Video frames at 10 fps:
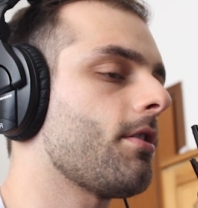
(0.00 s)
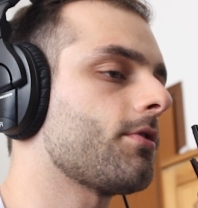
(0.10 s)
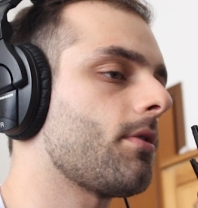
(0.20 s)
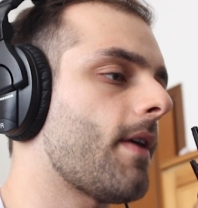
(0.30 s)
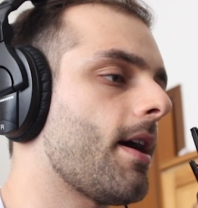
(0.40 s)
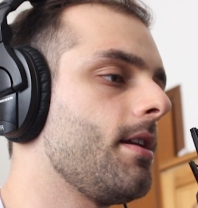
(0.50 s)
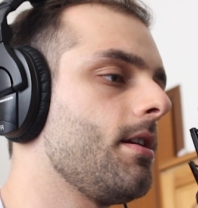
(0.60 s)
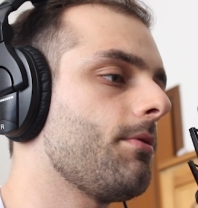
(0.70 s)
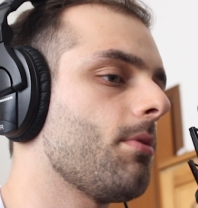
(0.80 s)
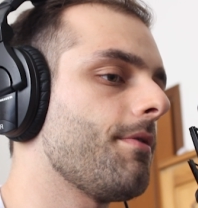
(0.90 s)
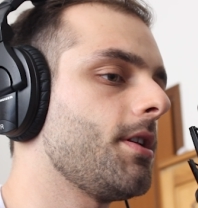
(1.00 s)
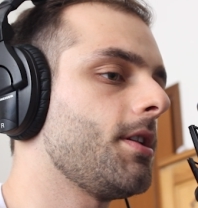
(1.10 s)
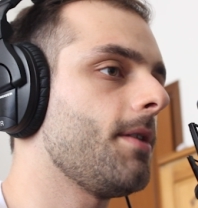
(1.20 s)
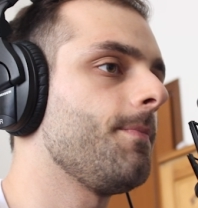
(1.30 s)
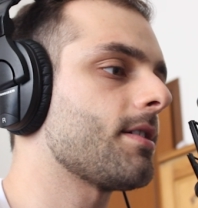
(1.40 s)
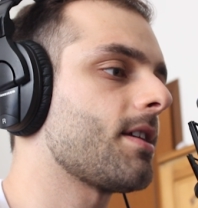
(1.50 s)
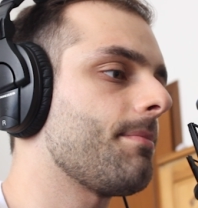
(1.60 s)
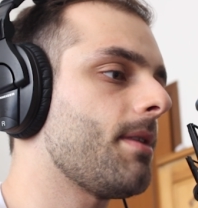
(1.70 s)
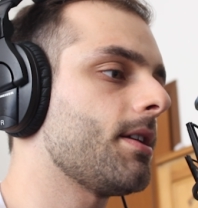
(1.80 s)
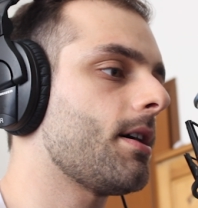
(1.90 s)
nostro file, come vedete dalla
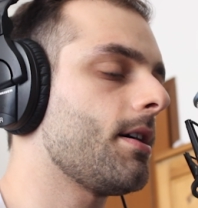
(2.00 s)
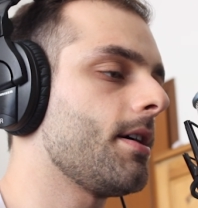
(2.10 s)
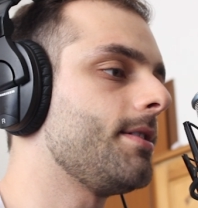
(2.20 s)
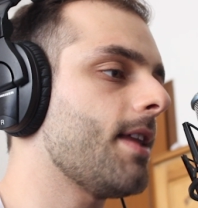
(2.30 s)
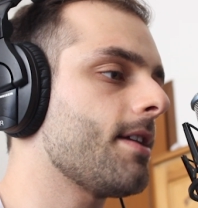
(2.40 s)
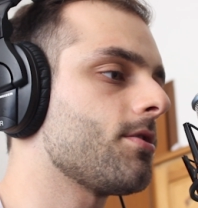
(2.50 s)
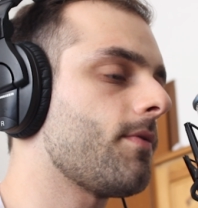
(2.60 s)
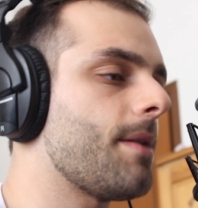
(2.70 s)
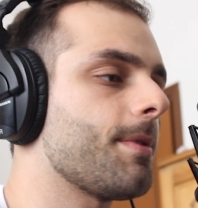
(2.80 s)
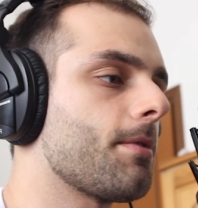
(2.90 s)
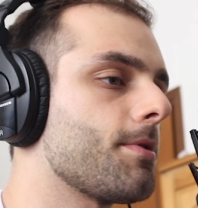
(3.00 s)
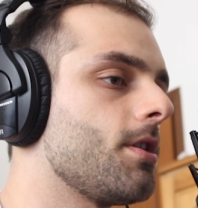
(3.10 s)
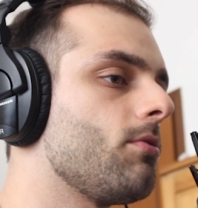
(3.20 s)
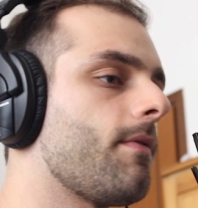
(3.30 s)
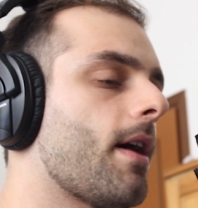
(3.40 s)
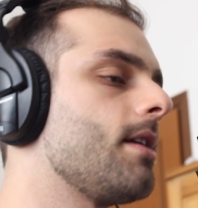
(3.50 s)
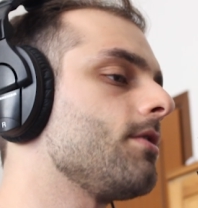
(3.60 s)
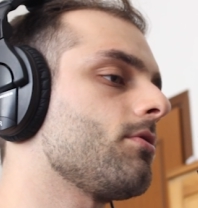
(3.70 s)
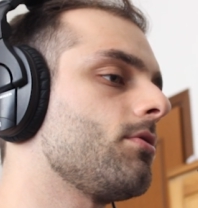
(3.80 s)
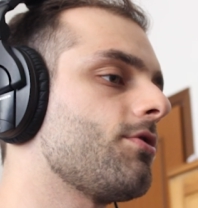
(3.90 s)
schermata il terzo file, perché questi due
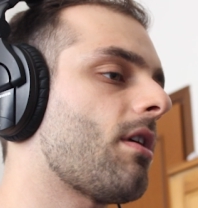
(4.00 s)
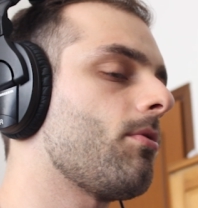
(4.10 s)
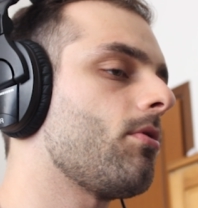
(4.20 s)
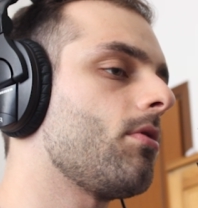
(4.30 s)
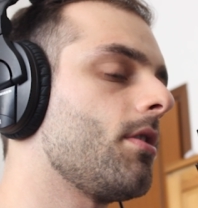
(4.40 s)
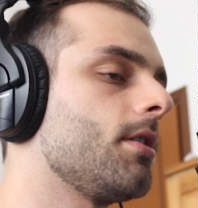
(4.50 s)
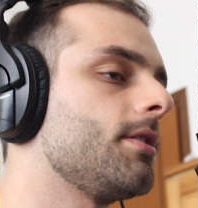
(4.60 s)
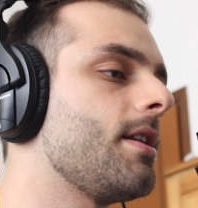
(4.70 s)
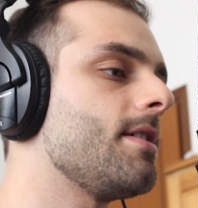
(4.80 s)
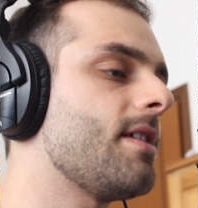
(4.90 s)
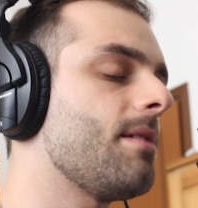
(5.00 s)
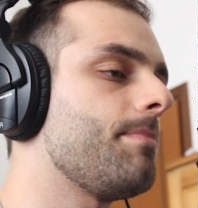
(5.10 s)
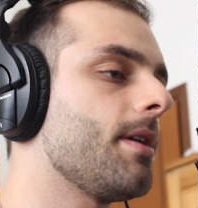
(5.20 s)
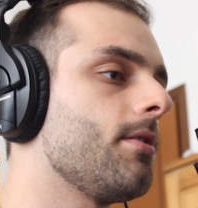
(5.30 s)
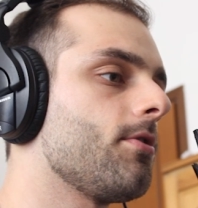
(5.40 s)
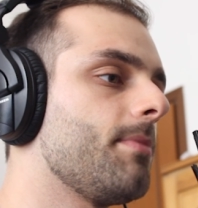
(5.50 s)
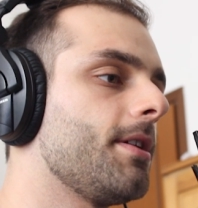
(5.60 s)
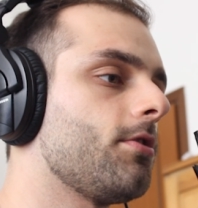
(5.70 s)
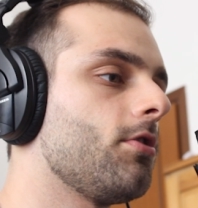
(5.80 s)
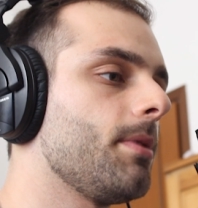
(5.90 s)
file sono diciamo eh, degli esempi che loro
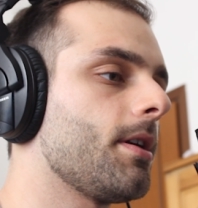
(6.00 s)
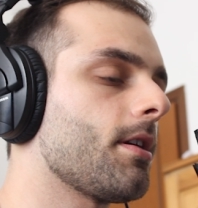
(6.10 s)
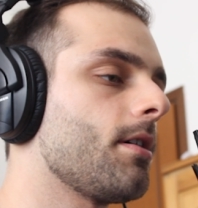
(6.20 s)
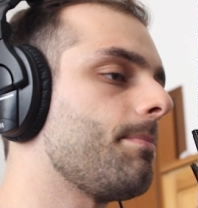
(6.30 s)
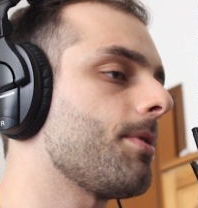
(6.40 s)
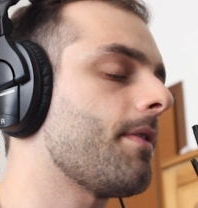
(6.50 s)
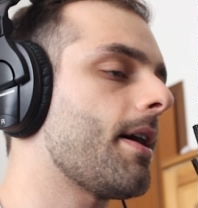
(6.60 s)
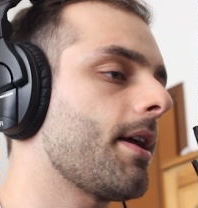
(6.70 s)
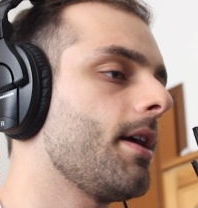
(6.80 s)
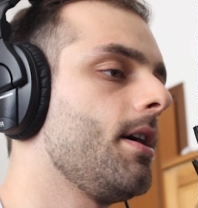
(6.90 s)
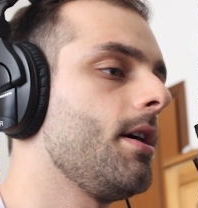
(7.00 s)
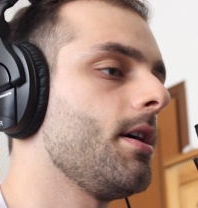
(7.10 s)
mettono per eh, provare